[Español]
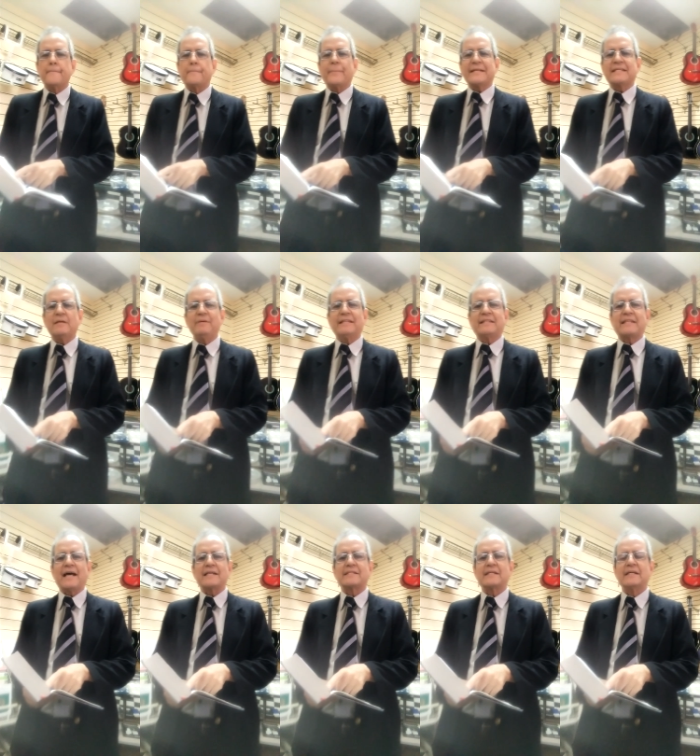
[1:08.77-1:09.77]

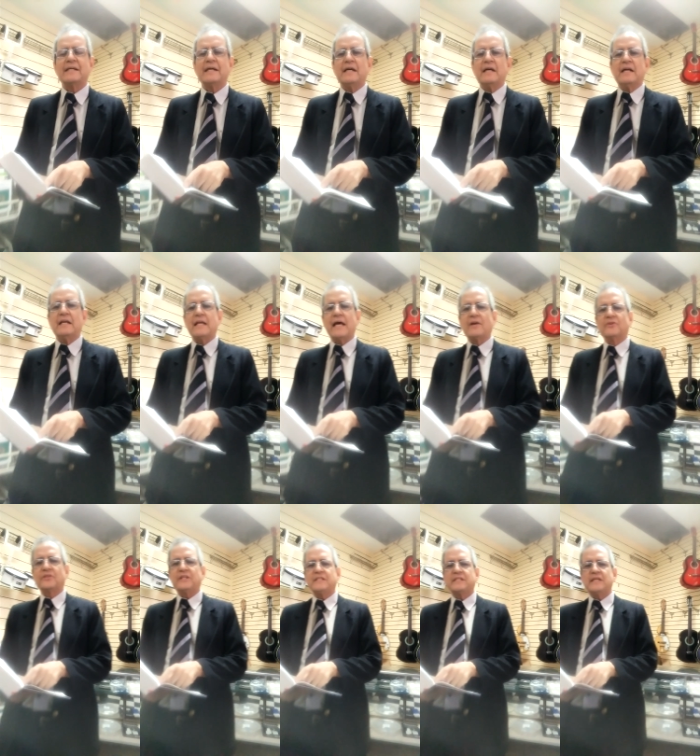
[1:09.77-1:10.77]
pesimistas. Las
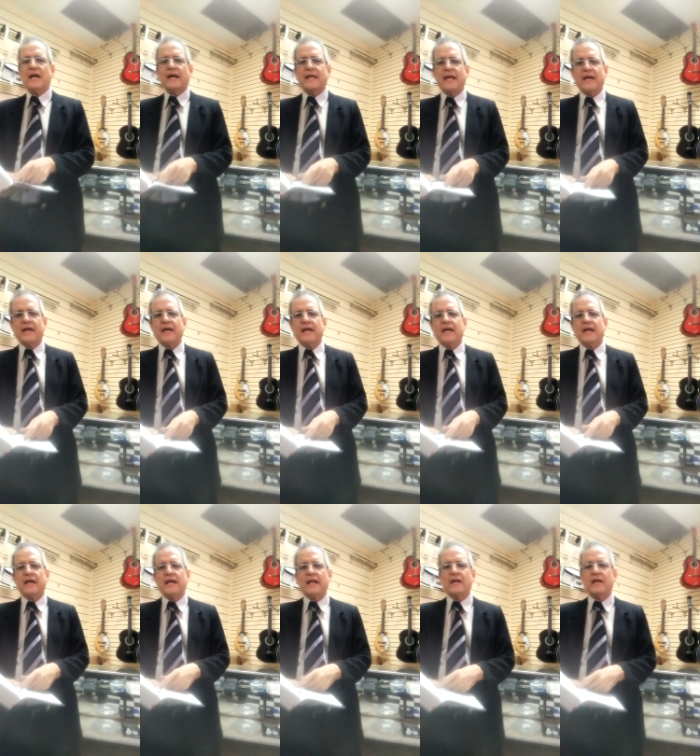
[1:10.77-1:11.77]
noticias que
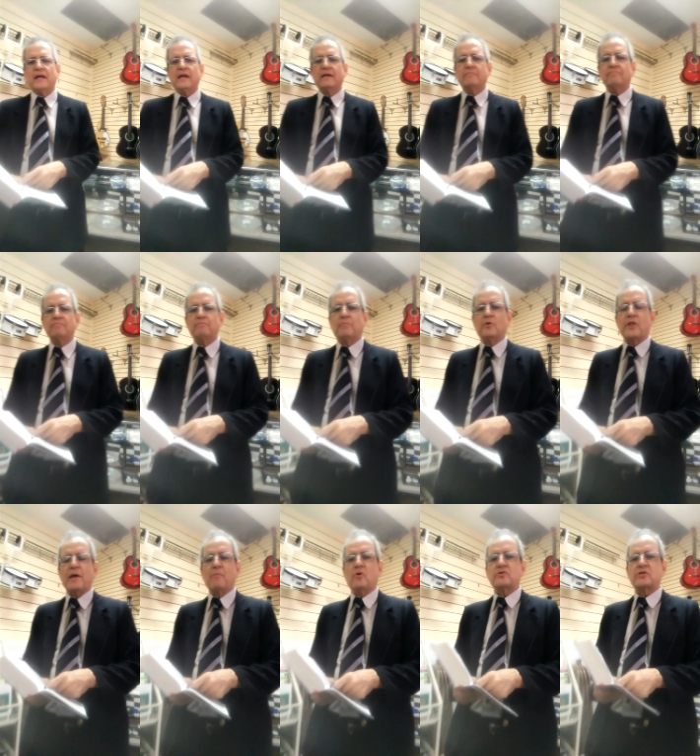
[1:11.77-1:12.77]
eh,
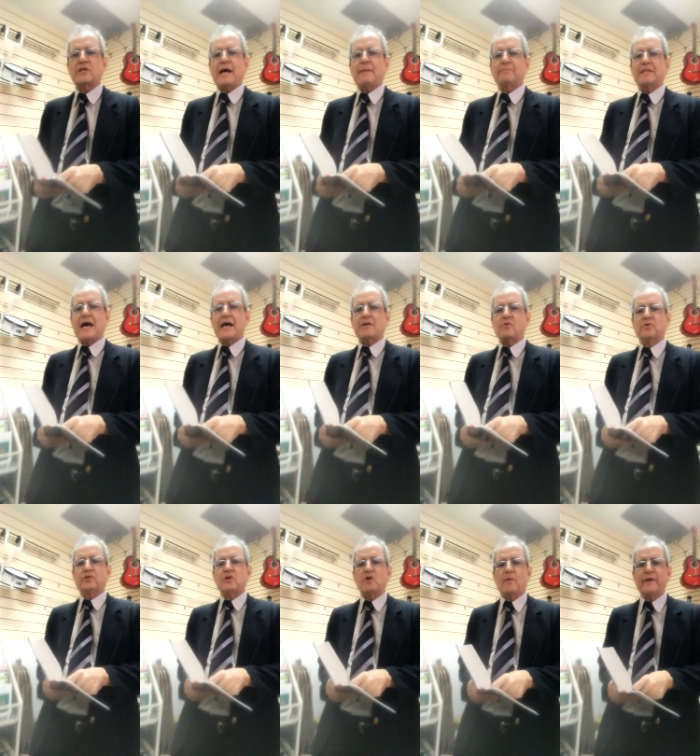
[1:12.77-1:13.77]
podemos captar
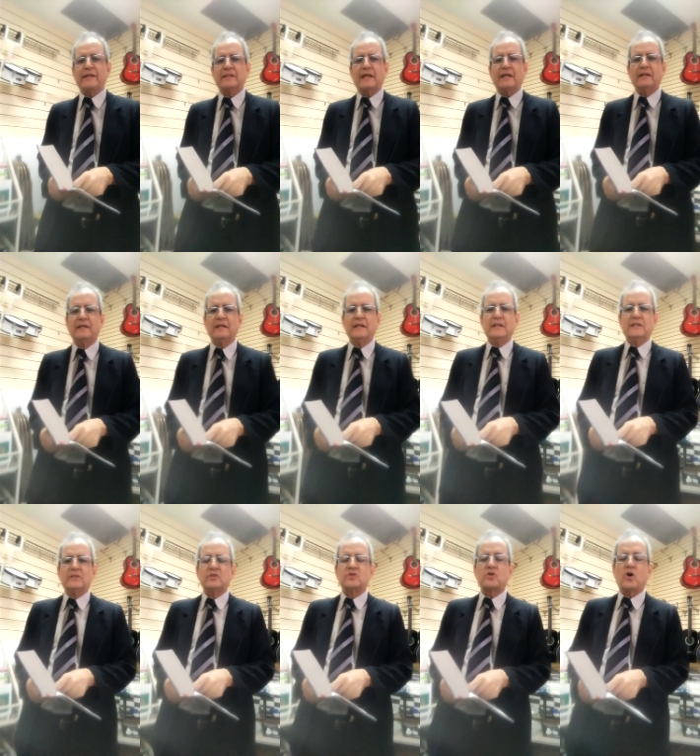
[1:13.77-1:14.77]
continuamente
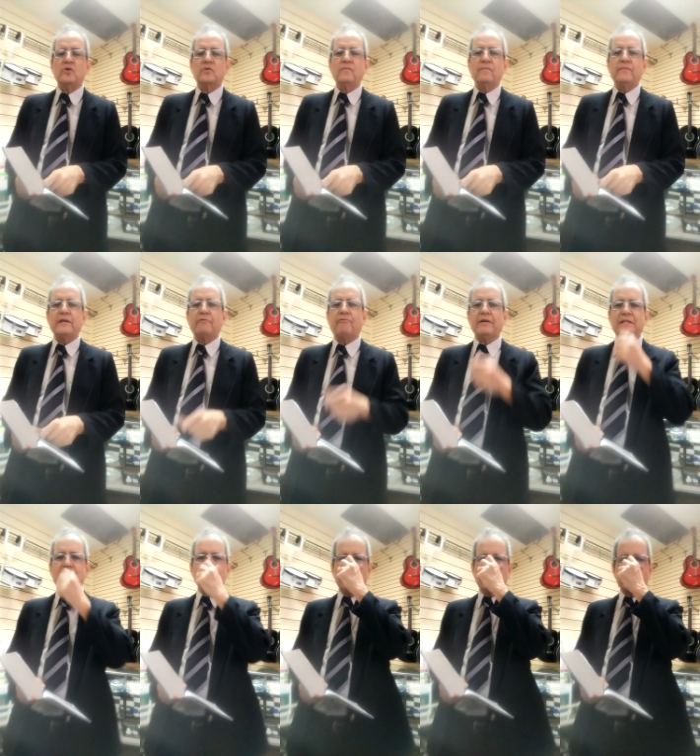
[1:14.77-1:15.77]
son
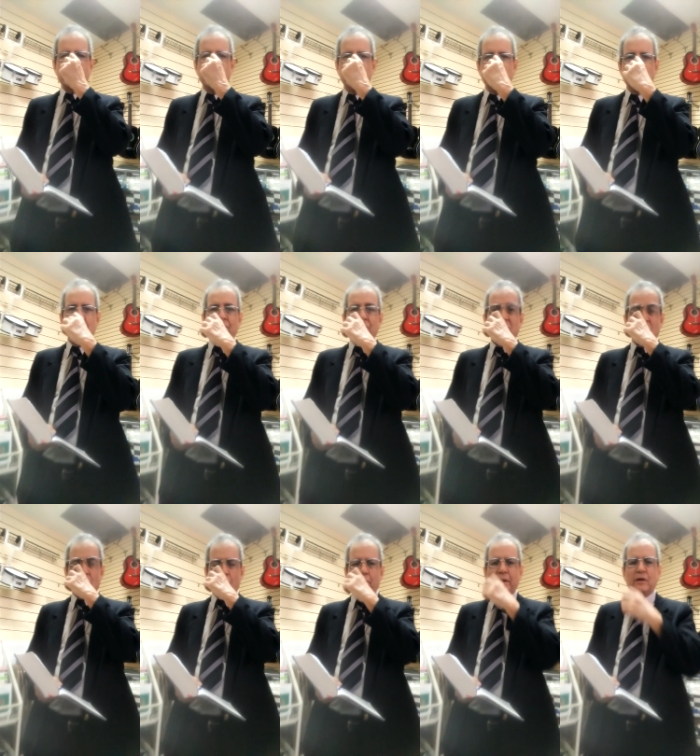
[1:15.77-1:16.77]
difíciles,
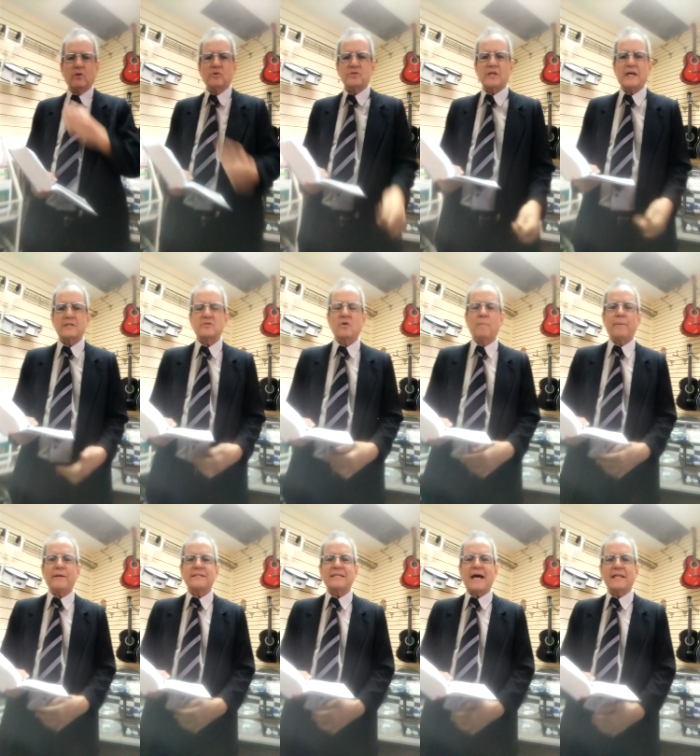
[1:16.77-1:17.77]
son penosas, son
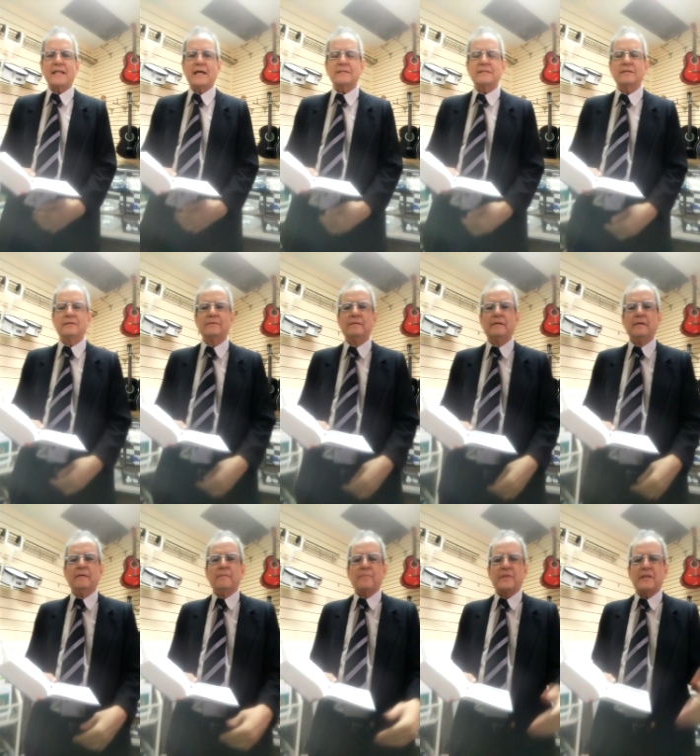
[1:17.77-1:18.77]
pesadas.
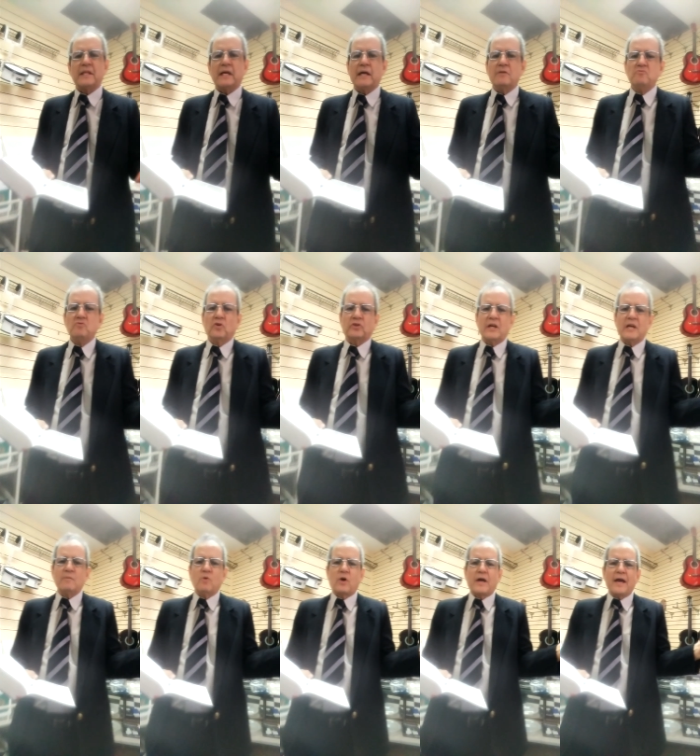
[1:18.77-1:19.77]
Eh, no
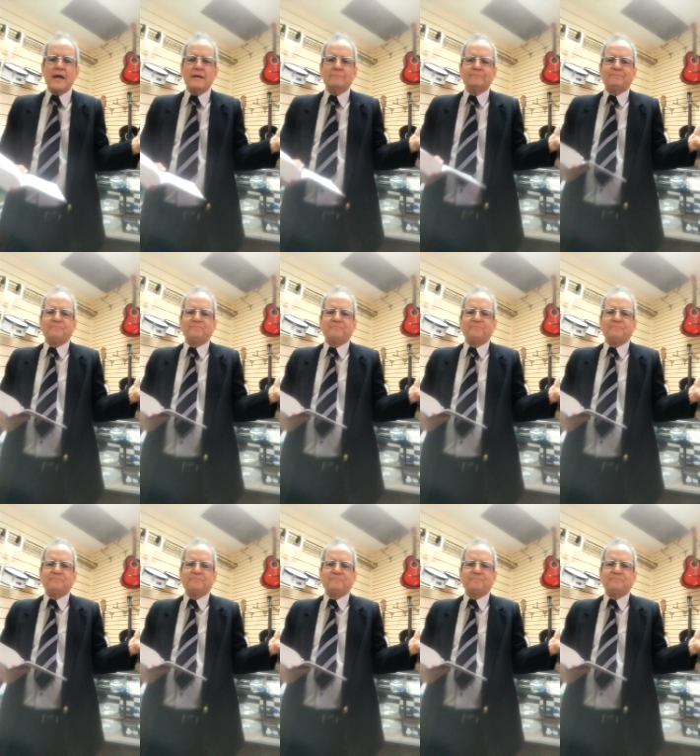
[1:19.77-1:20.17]
tenemos que